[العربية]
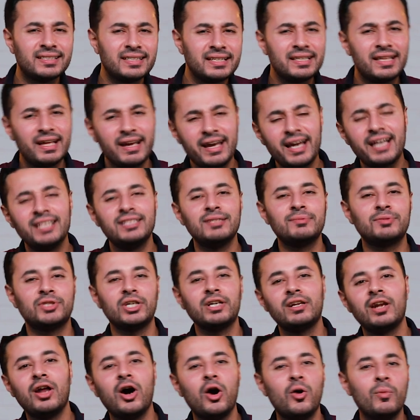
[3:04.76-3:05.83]
كده يعني
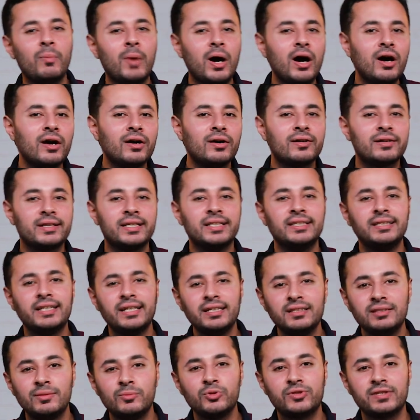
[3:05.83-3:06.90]
بشكل او باخر ان
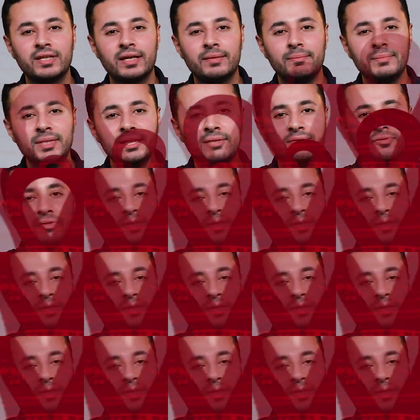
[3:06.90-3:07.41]
احنا مساهمين